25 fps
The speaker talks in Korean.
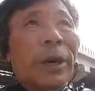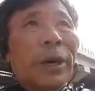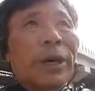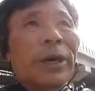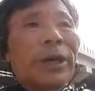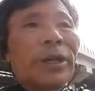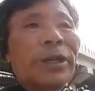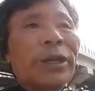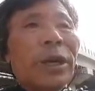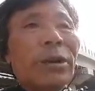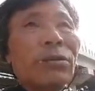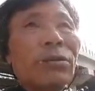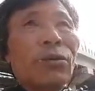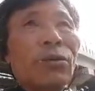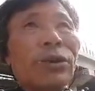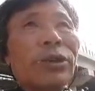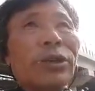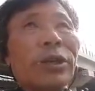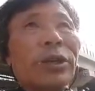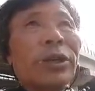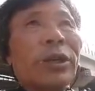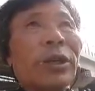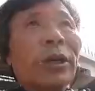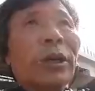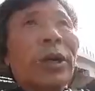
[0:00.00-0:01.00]

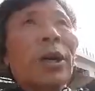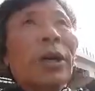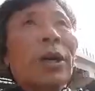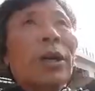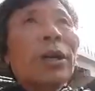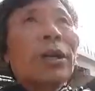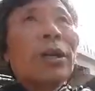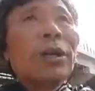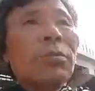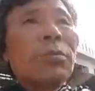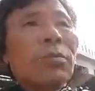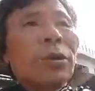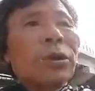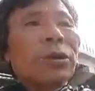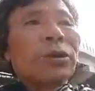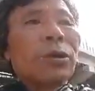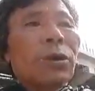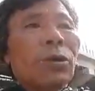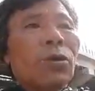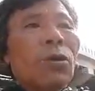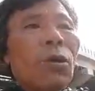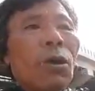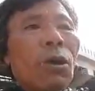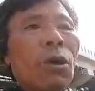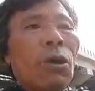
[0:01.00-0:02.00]
기장군청 연못을
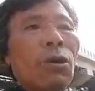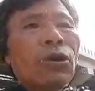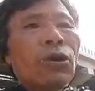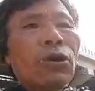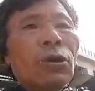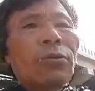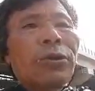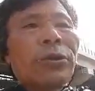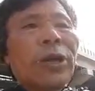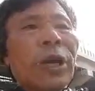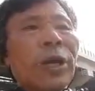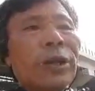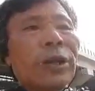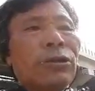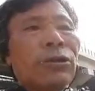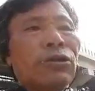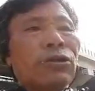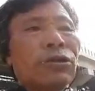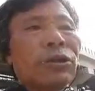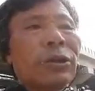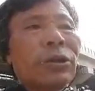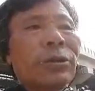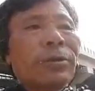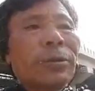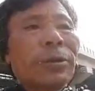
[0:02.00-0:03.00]
꼭 좀
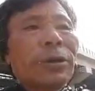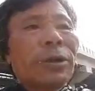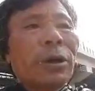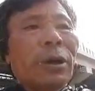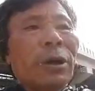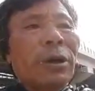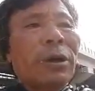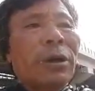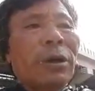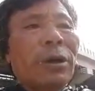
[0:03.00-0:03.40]
살려주십시오.